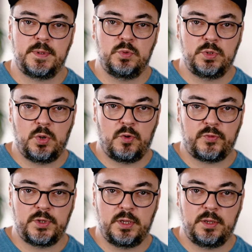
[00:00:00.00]
wenn du die
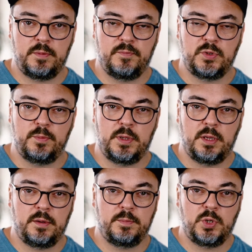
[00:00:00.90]
offene, mit,
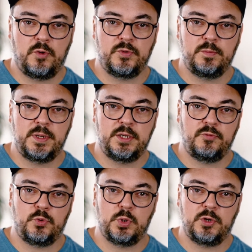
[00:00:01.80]
äh, mit offenen Blende
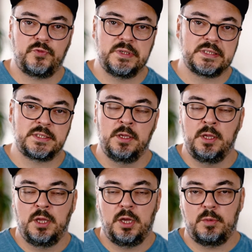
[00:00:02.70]
fotografierst,
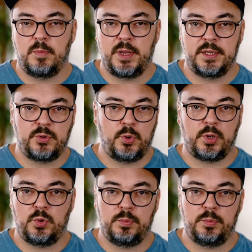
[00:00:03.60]
aber bei teuren